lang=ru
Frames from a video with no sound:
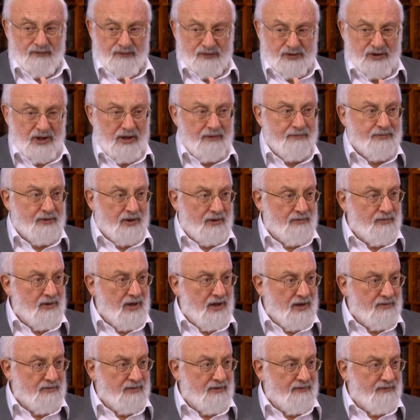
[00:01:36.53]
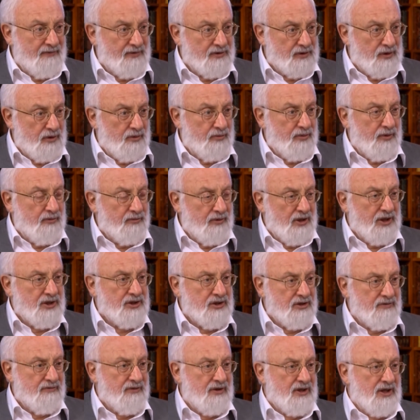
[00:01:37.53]
вся проблема возлюби
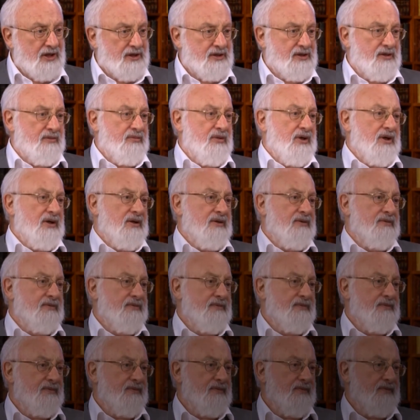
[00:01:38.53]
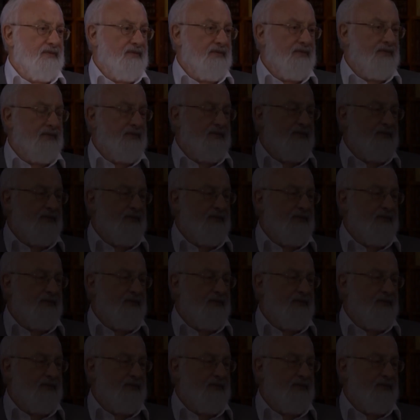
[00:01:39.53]
ближнего как себя. Угу.